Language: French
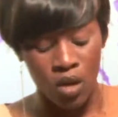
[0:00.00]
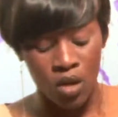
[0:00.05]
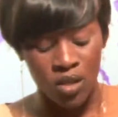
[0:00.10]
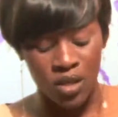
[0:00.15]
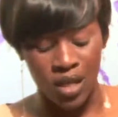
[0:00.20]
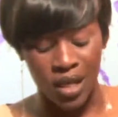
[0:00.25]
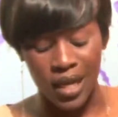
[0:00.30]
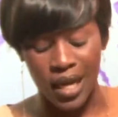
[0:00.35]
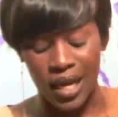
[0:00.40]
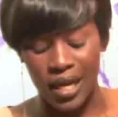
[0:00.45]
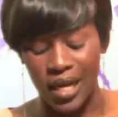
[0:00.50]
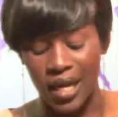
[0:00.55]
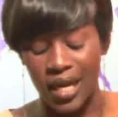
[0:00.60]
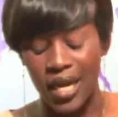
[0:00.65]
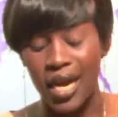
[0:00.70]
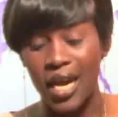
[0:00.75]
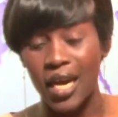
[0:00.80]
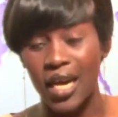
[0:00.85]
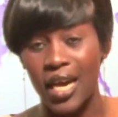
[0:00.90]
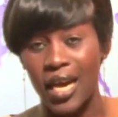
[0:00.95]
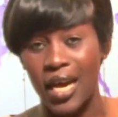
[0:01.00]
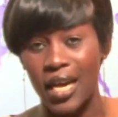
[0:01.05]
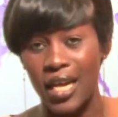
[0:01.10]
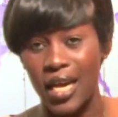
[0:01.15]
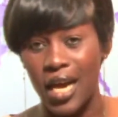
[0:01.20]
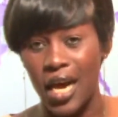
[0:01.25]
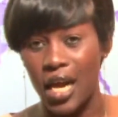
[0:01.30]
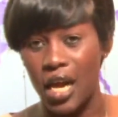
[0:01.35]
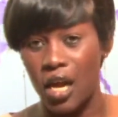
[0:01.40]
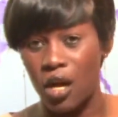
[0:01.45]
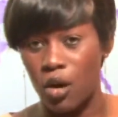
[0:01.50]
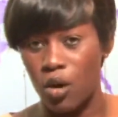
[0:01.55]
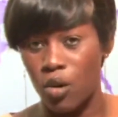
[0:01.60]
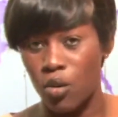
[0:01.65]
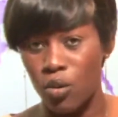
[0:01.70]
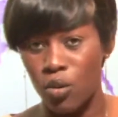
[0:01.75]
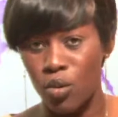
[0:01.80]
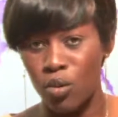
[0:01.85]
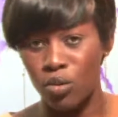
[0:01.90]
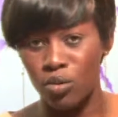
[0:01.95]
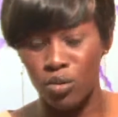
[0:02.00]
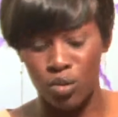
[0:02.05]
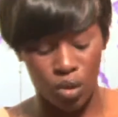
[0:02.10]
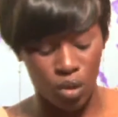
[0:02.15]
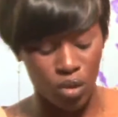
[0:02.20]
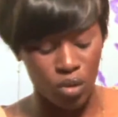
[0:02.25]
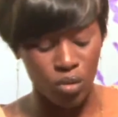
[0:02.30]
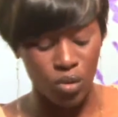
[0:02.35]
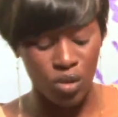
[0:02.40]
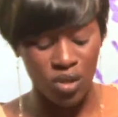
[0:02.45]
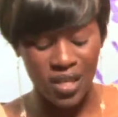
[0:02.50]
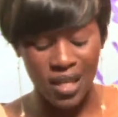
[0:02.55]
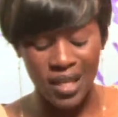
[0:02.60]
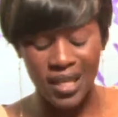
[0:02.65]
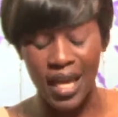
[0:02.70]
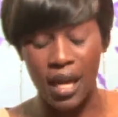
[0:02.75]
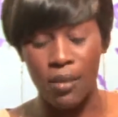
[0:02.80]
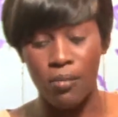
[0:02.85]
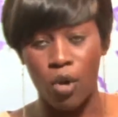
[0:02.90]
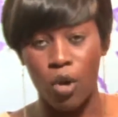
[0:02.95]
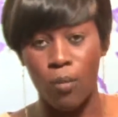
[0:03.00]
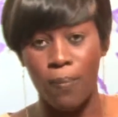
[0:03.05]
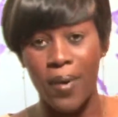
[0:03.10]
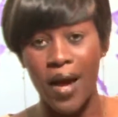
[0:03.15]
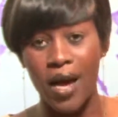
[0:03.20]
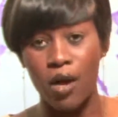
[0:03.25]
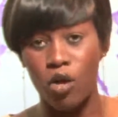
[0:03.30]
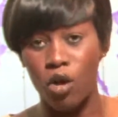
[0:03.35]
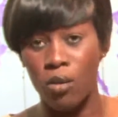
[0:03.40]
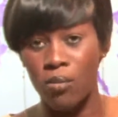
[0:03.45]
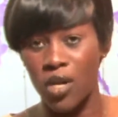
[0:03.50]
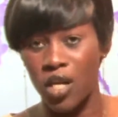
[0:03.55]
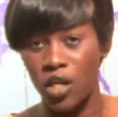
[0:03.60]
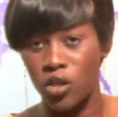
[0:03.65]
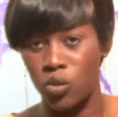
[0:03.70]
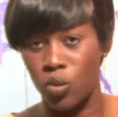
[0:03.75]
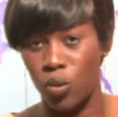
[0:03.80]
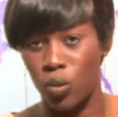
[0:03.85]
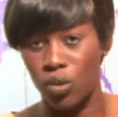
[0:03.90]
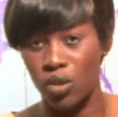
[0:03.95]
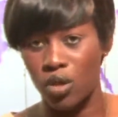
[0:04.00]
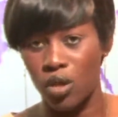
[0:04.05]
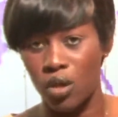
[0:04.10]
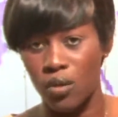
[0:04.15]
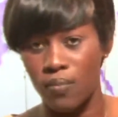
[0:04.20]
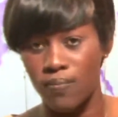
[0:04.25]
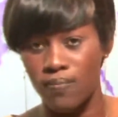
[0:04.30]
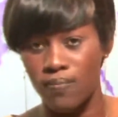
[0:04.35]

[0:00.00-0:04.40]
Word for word: Cet à Dakar est allé à la rencontre de cet Allemand pas comme les autres.